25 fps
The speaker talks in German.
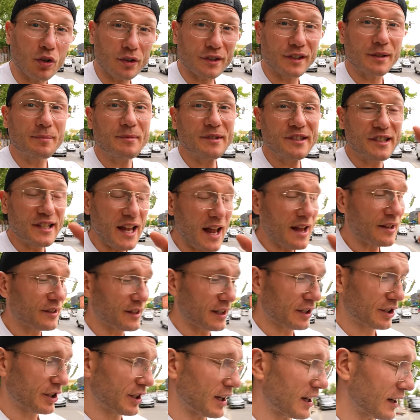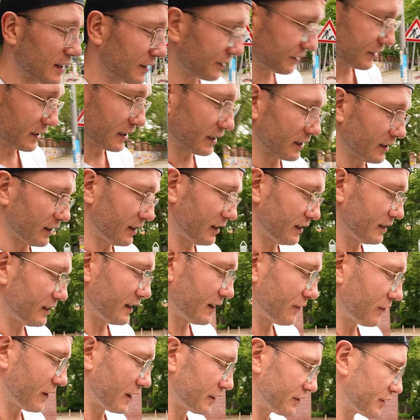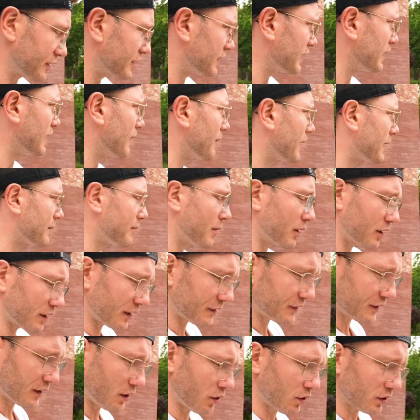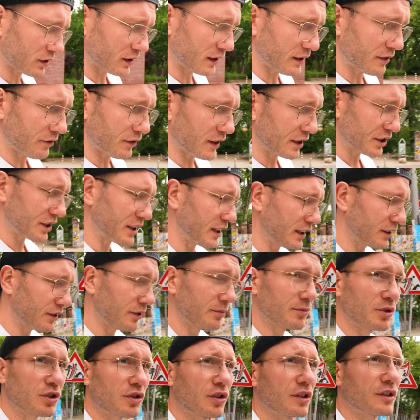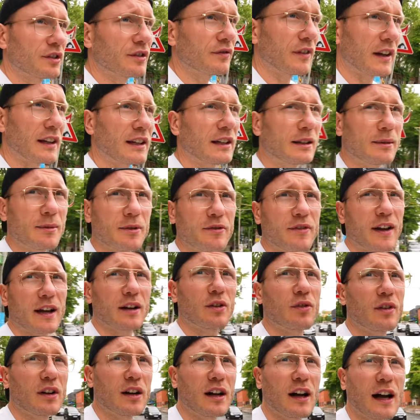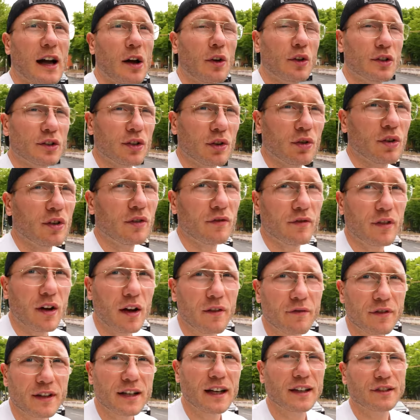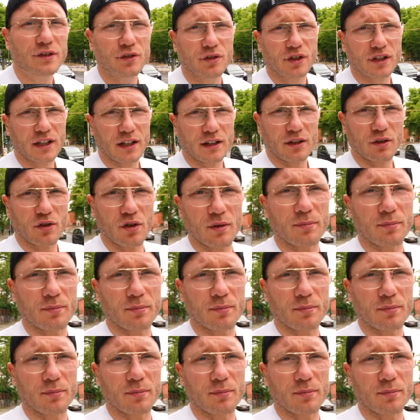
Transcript: trotzdem sehr, sehr starkes Ding. Ne? Nicht falsch verstehen. Aber ich möchte, dass auch ihr versteht zum Schluss, wenn ich die Bewertung raushaue, wie das zustande